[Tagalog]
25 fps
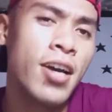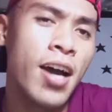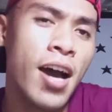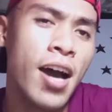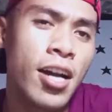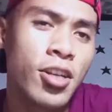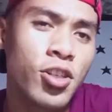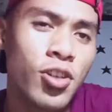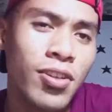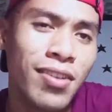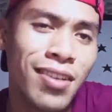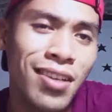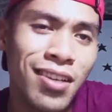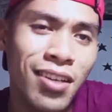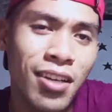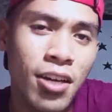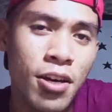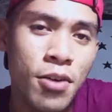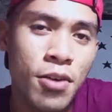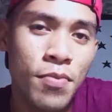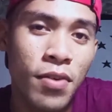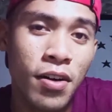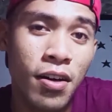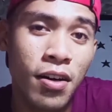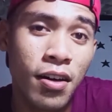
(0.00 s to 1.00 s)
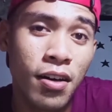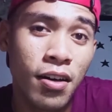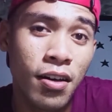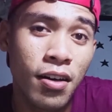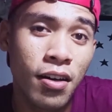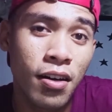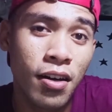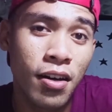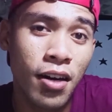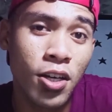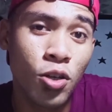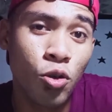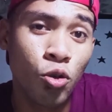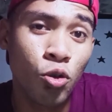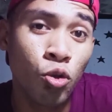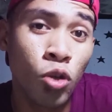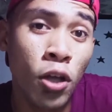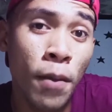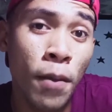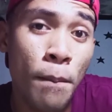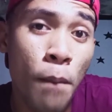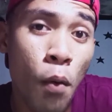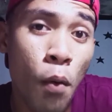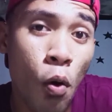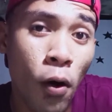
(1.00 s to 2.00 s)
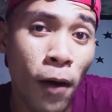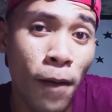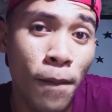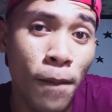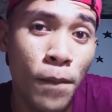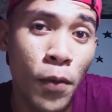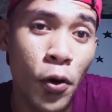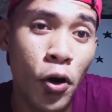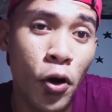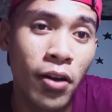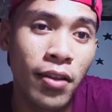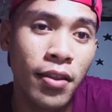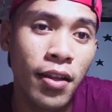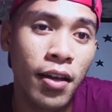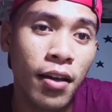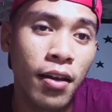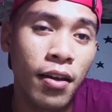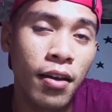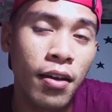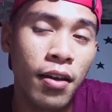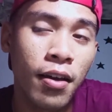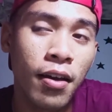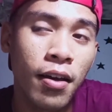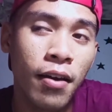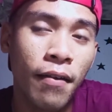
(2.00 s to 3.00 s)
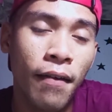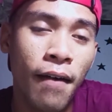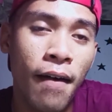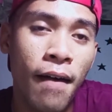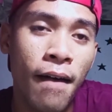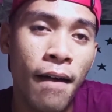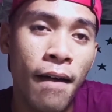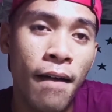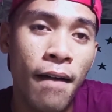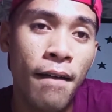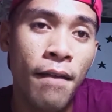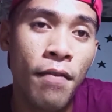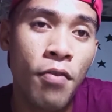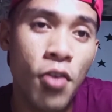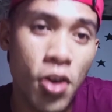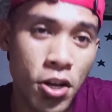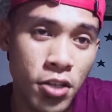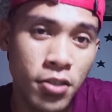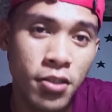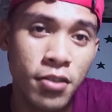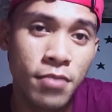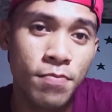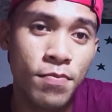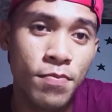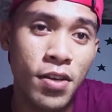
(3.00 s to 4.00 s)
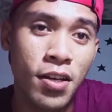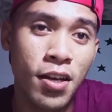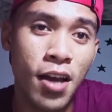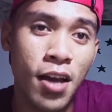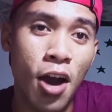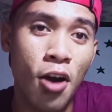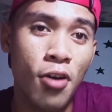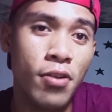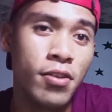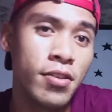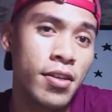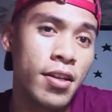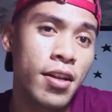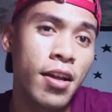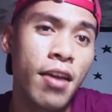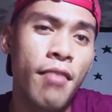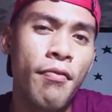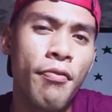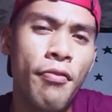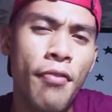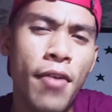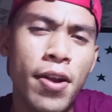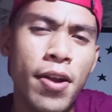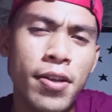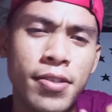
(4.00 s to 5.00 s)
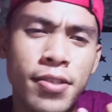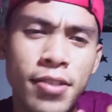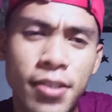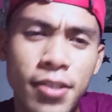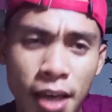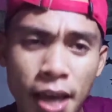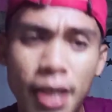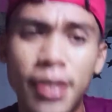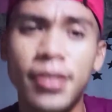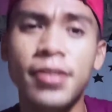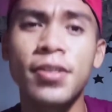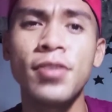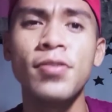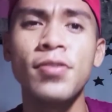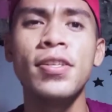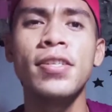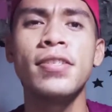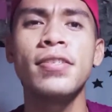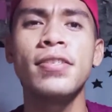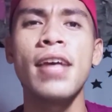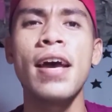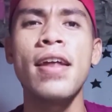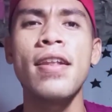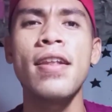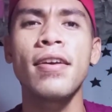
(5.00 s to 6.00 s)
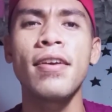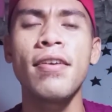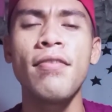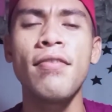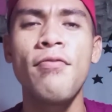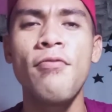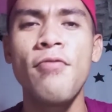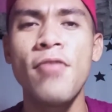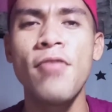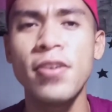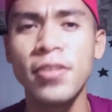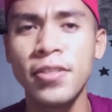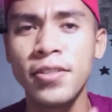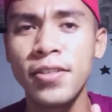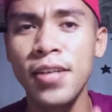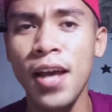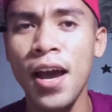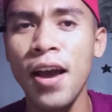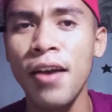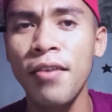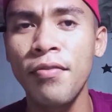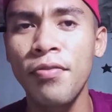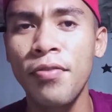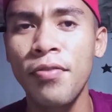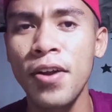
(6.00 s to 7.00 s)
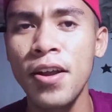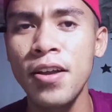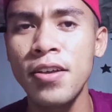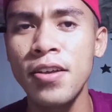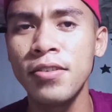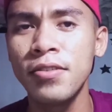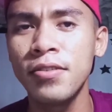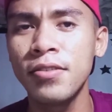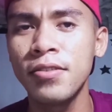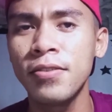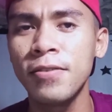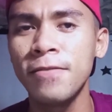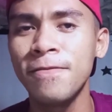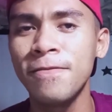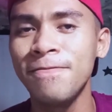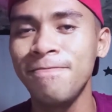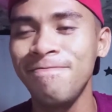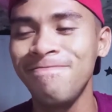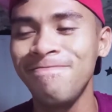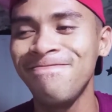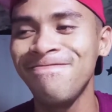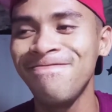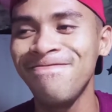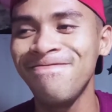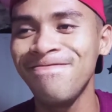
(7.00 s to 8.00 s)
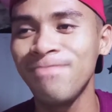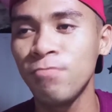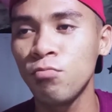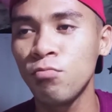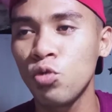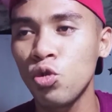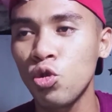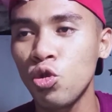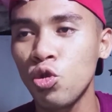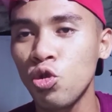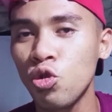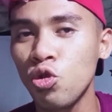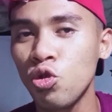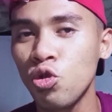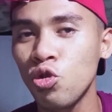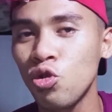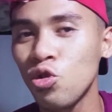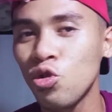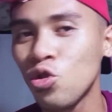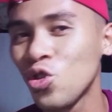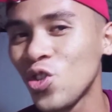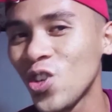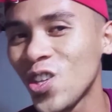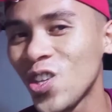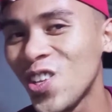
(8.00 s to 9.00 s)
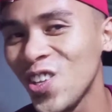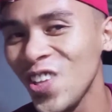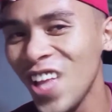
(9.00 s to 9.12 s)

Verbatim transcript: actually yung mga kayudi Pokemon naging uh, first miga ko siya naging first kiss ko ni siya naging first hug first to to to to